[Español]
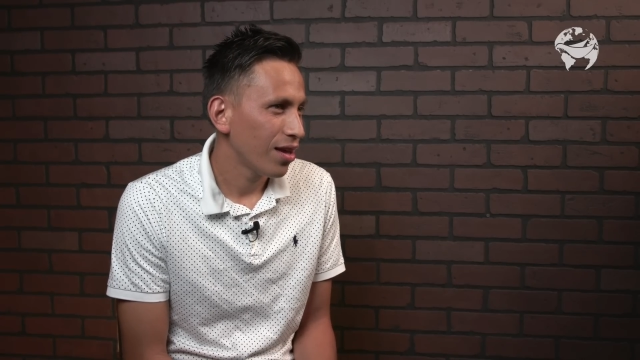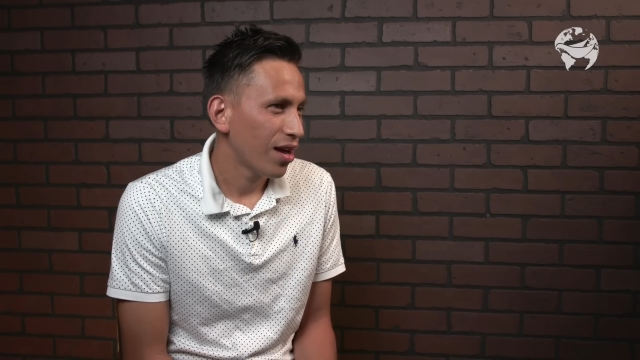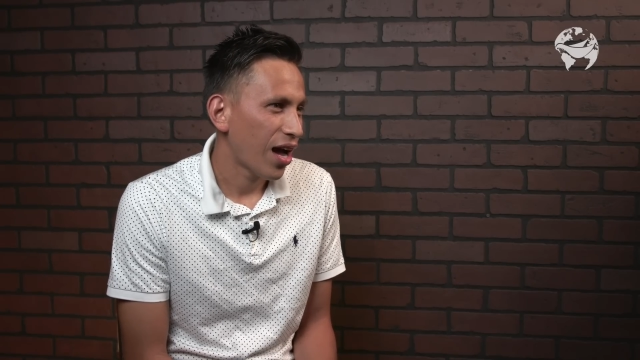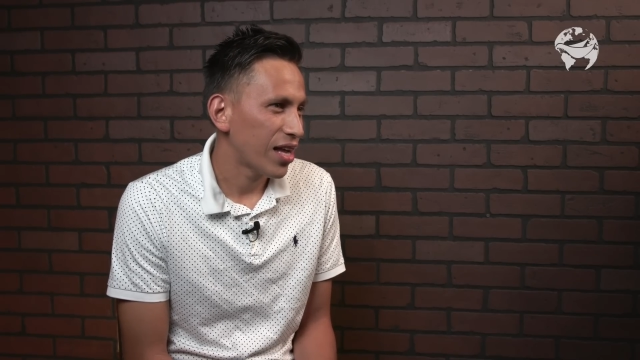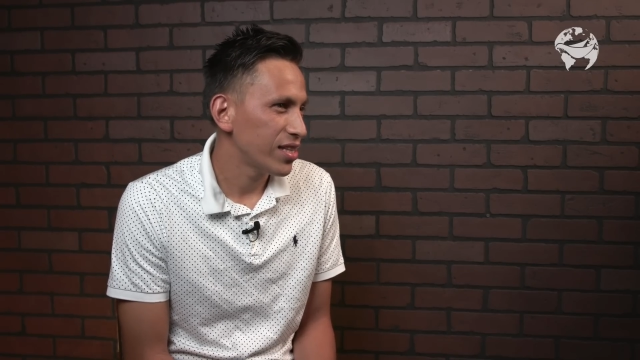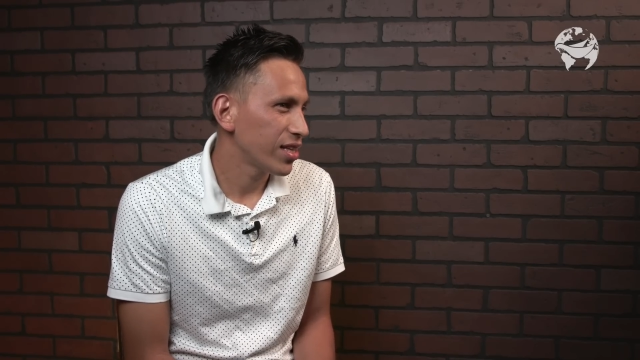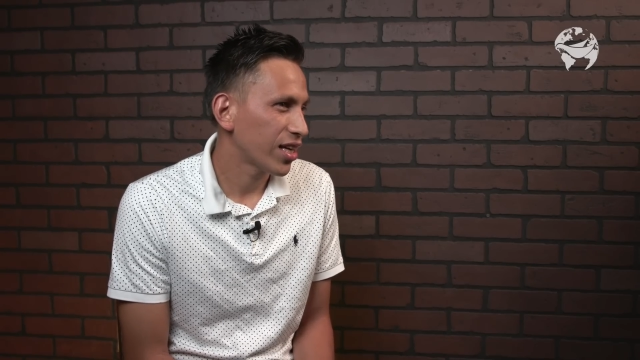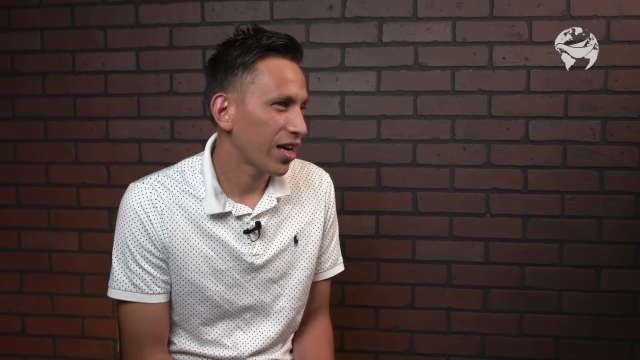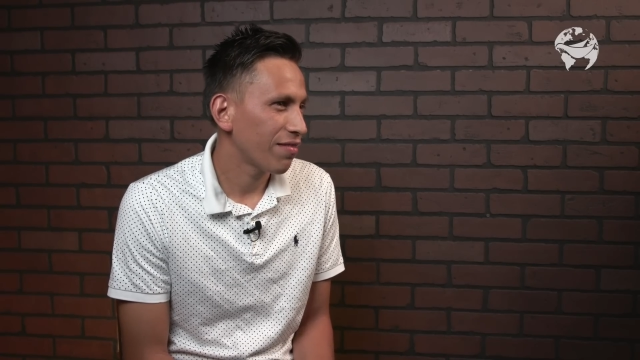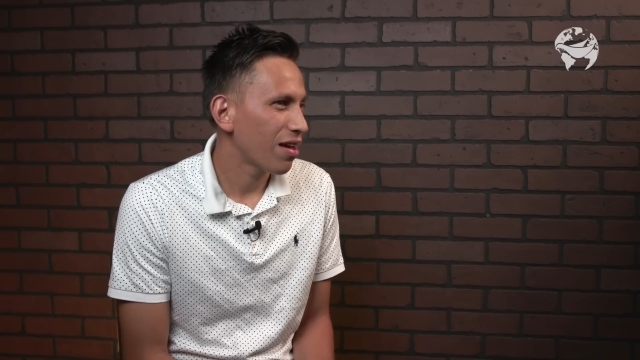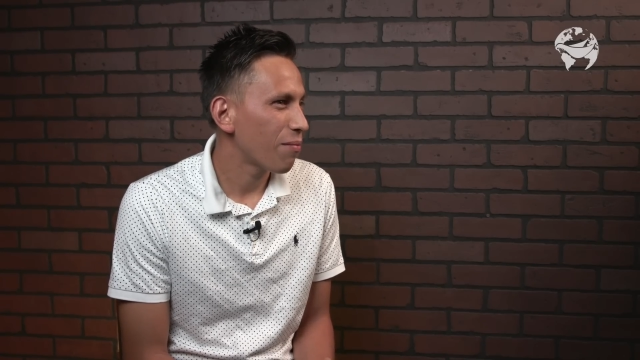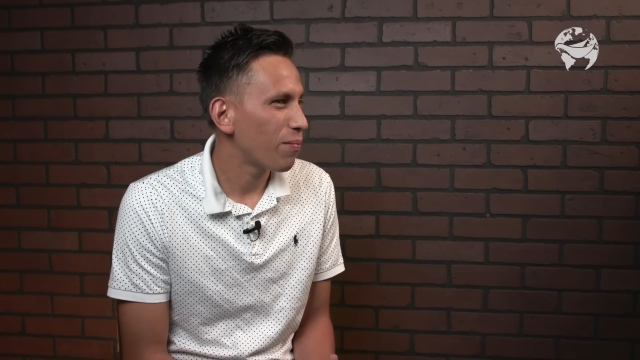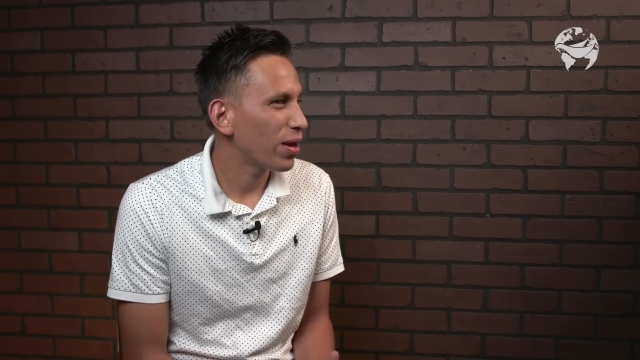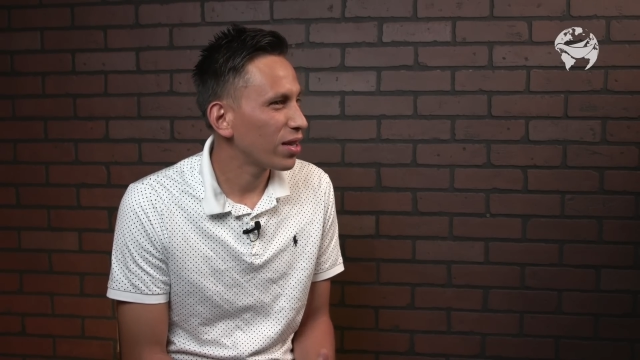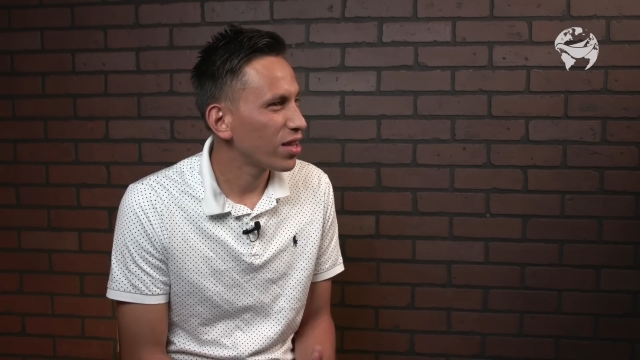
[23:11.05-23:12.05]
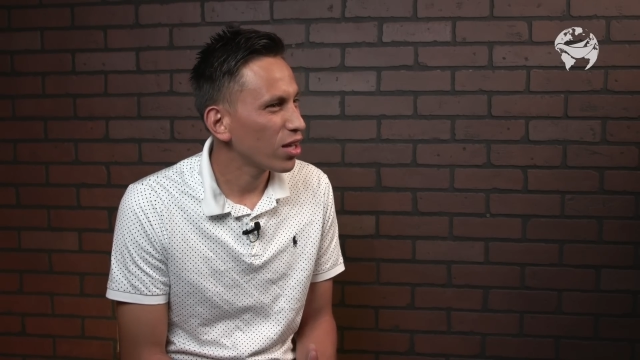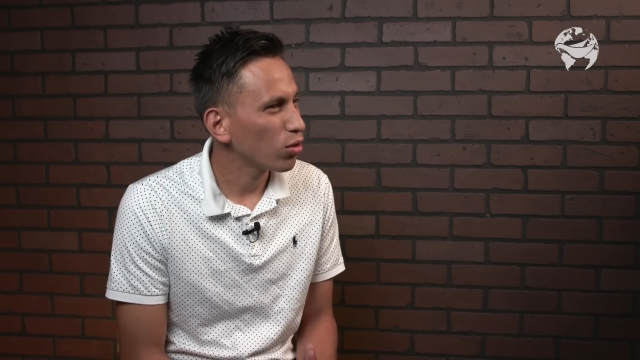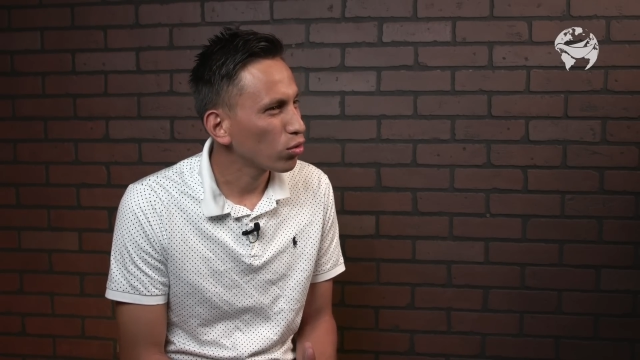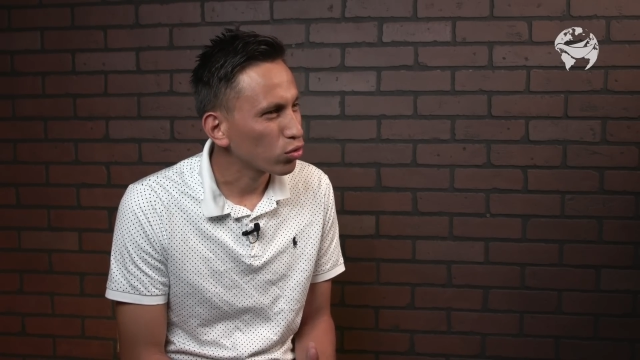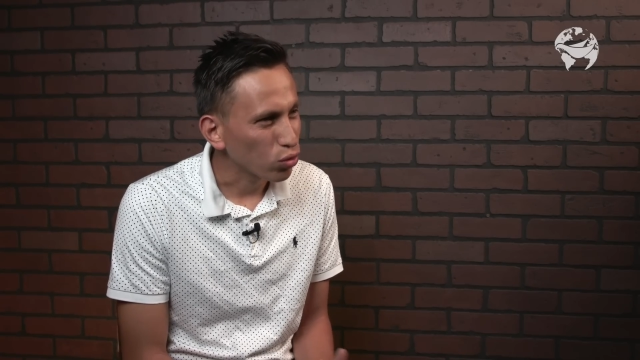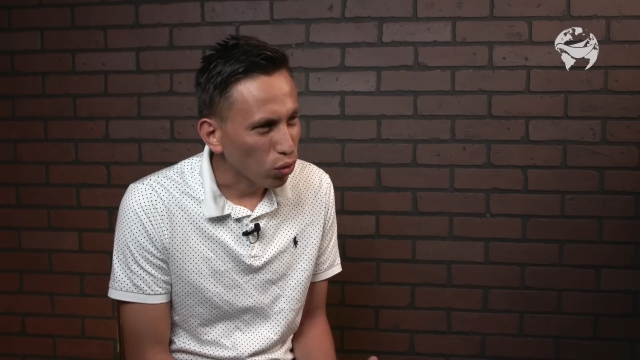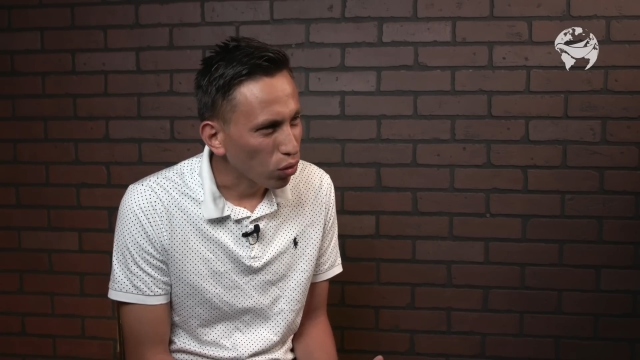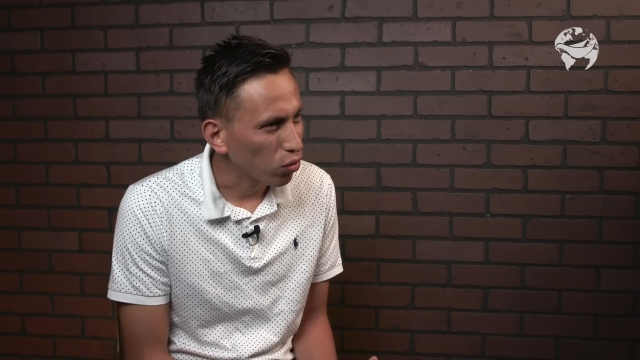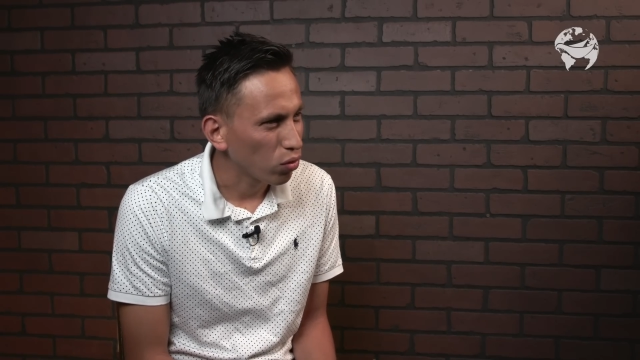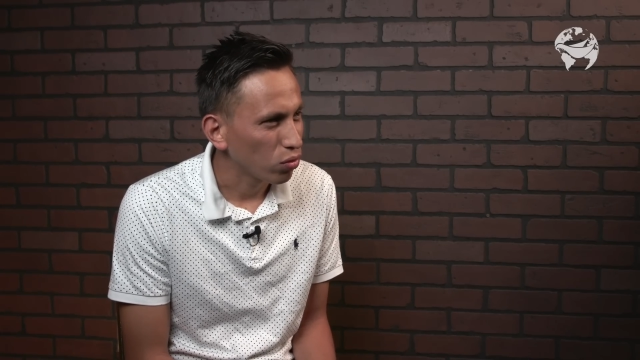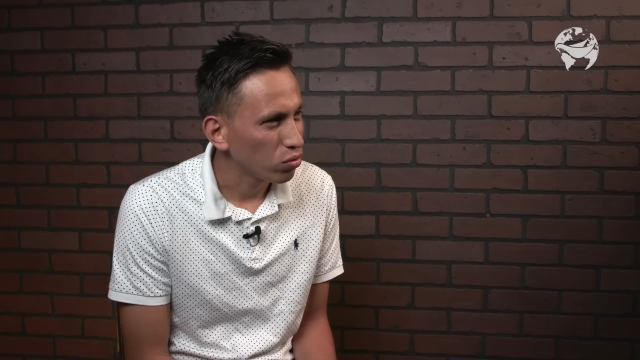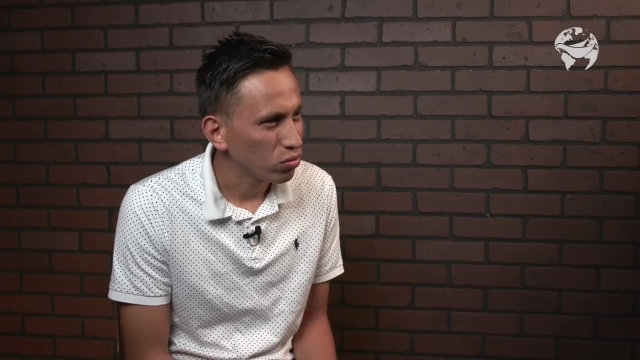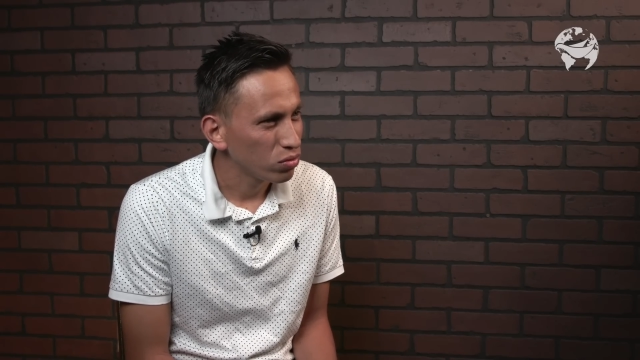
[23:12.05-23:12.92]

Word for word: alguien que había perdido todo,